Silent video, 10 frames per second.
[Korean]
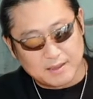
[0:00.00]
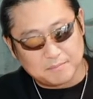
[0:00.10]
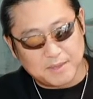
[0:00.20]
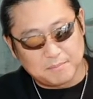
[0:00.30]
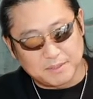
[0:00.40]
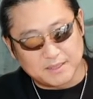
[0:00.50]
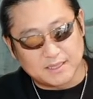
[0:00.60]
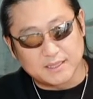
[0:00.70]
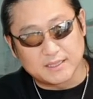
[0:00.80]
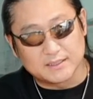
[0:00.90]
맨
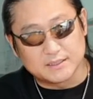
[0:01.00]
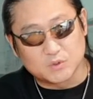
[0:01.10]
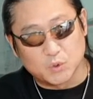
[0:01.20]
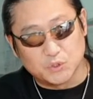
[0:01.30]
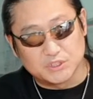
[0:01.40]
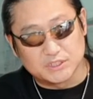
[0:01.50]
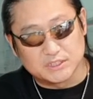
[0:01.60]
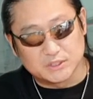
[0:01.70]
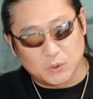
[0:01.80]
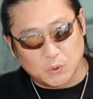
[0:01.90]
밑단에는
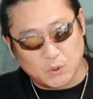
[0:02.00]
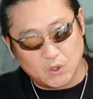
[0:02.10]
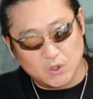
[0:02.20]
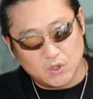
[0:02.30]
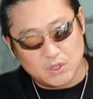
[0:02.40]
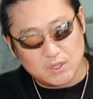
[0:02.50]
골드를 넣고